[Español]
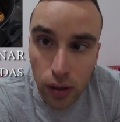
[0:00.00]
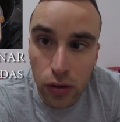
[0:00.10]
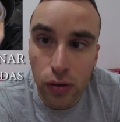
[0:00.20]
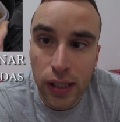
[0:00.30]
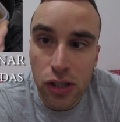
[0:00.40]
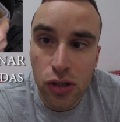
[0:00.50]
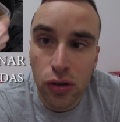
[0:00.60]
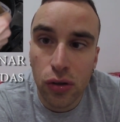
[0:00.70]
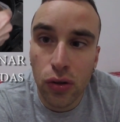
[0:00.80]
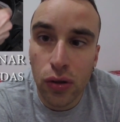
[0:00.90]
cuando he
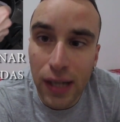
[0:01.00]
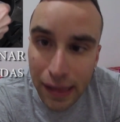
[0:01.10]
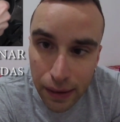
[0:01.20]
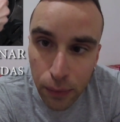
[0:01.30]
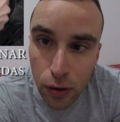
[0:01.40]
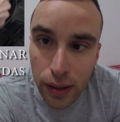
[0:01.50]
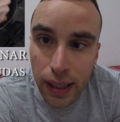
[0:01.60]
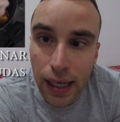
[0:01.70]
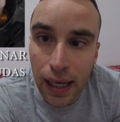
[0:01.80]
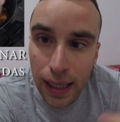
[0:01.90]
hecho la
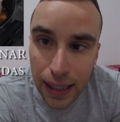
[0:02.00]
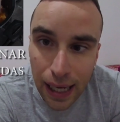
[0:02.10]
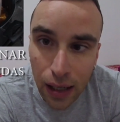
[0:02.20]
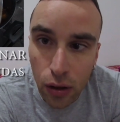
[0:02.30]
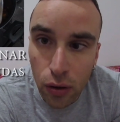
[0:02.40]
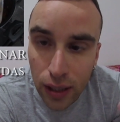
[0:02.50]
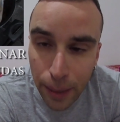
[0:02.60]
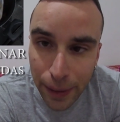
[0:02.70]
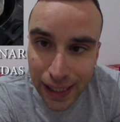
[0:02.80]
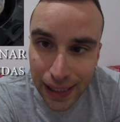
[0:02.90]
cebolla, el ajo y
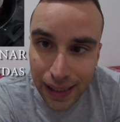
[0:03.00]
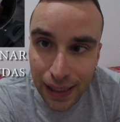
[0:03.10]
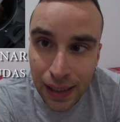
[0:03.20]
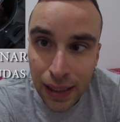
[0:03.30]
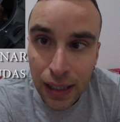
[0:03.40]
la patata,